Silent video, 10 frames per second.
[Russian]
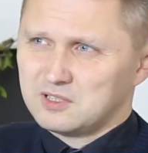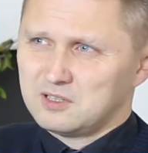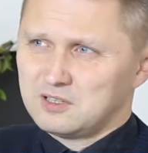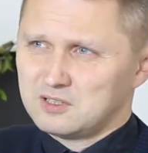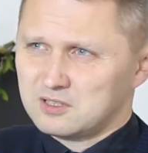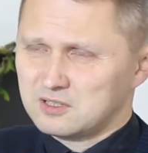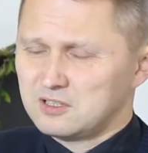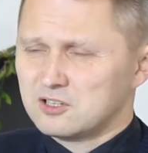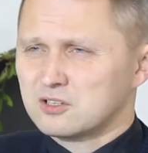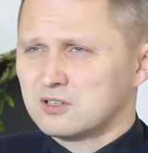и
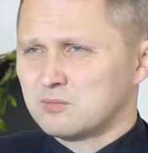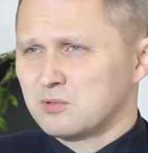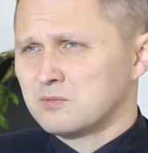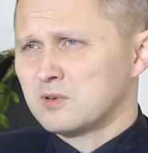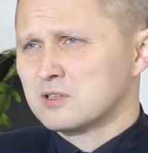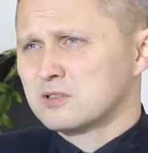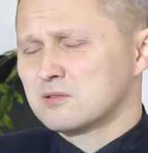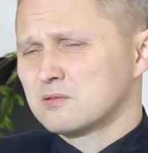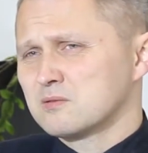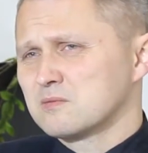сердечно ты понимаешь,
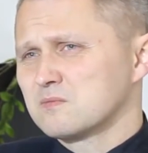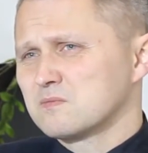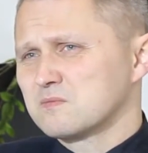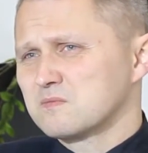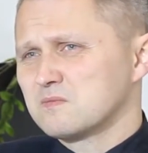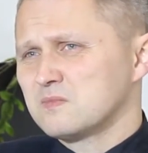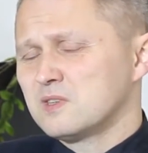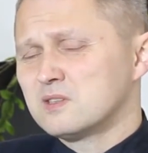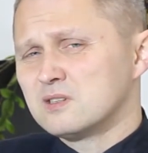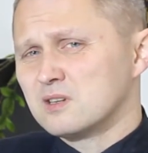что
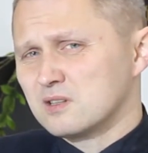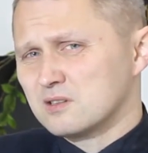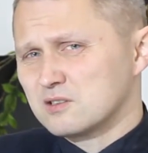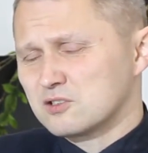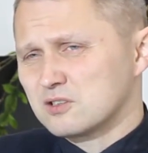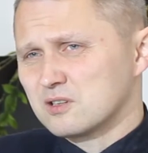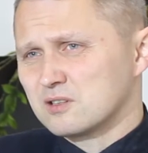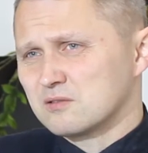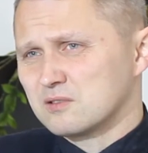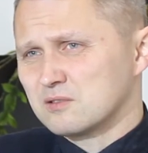не делаешь
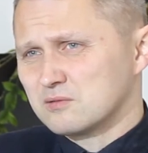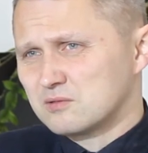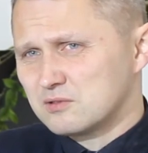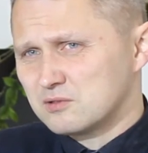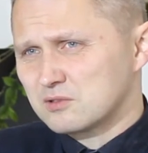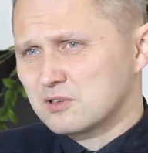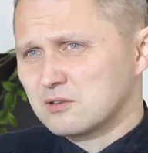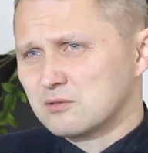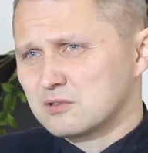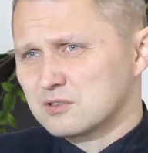этого, и вот идет
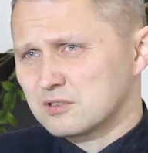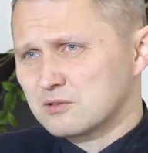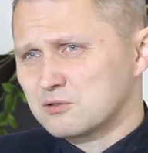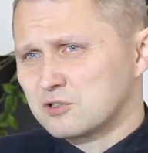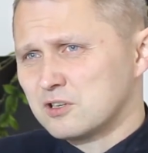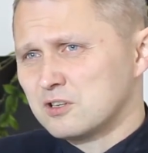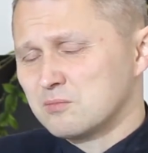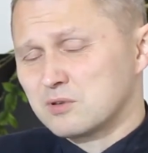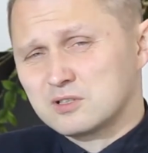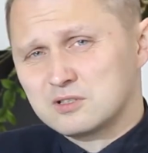какое-то
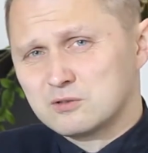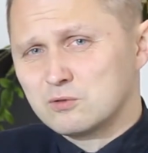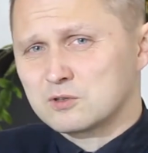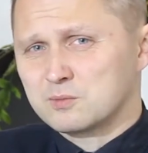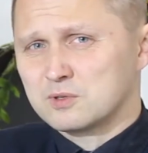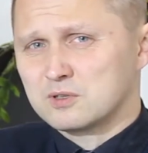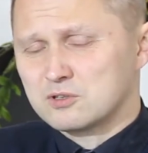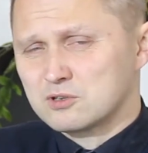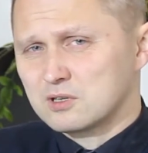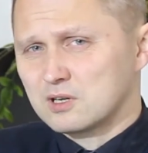сокрушение, прости Господи,
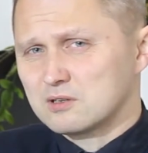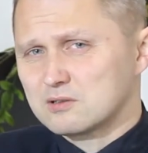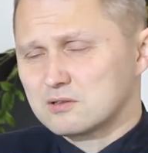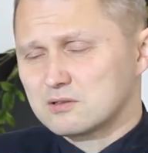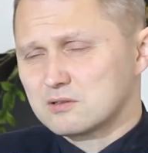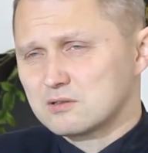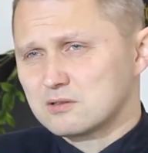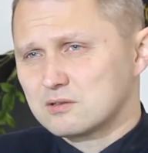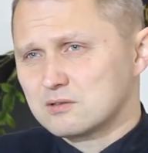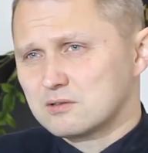начинается.
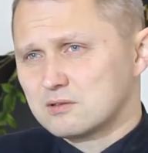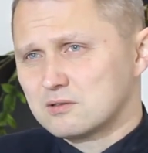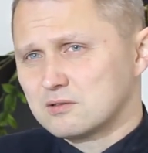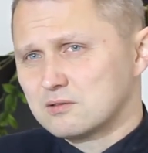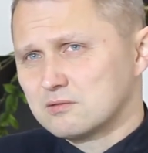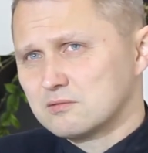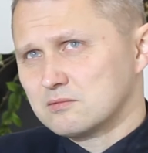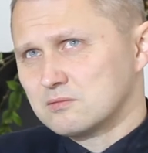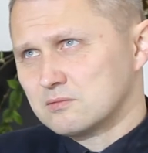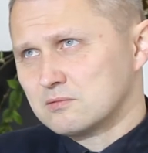
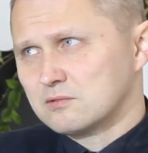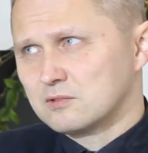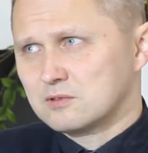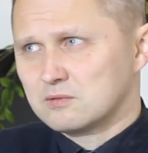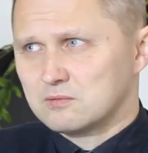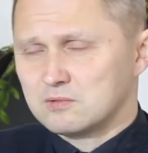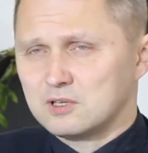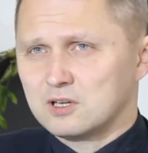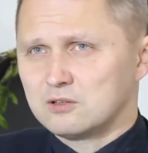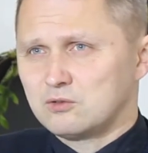Вот,
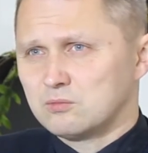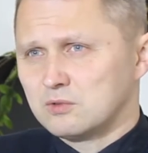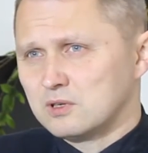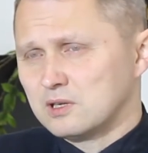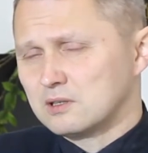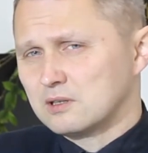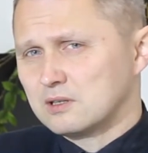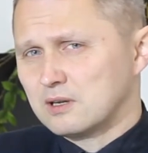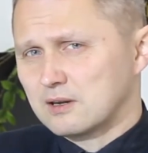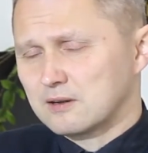я думаю, это
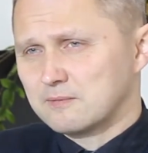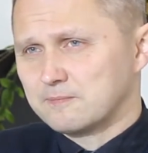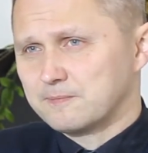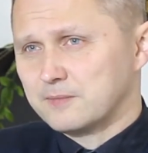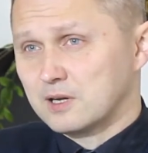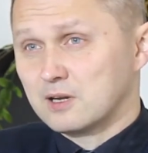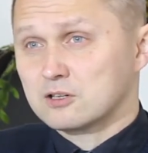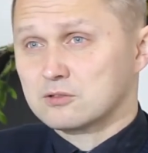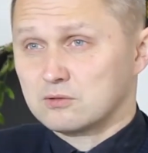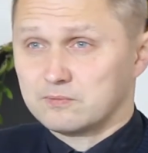так,
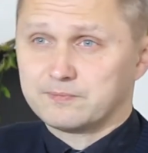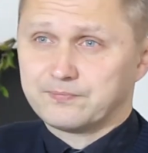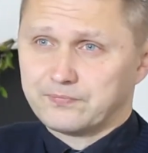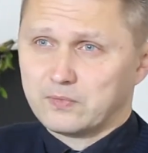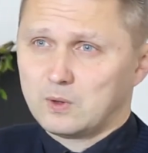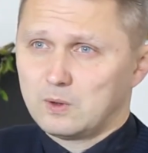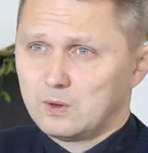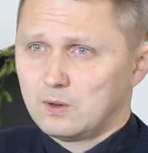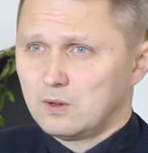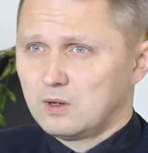пока что,
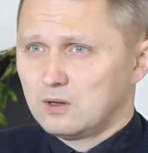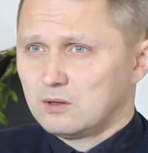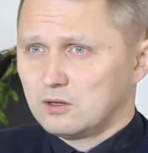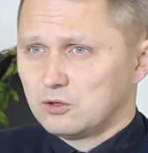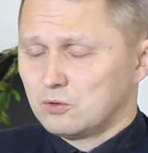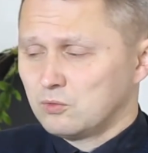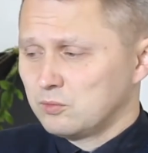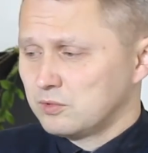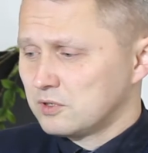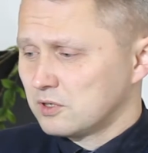на том
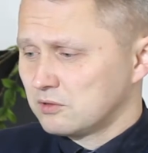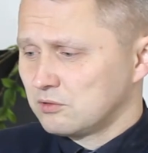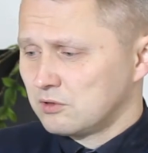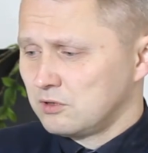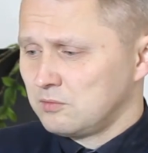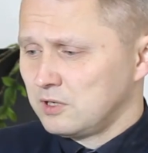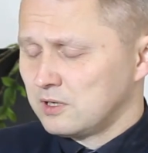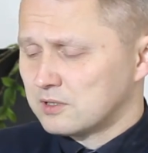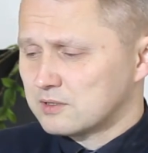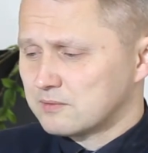опыте, который
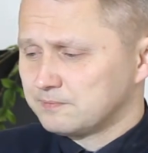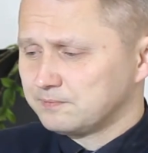имеется.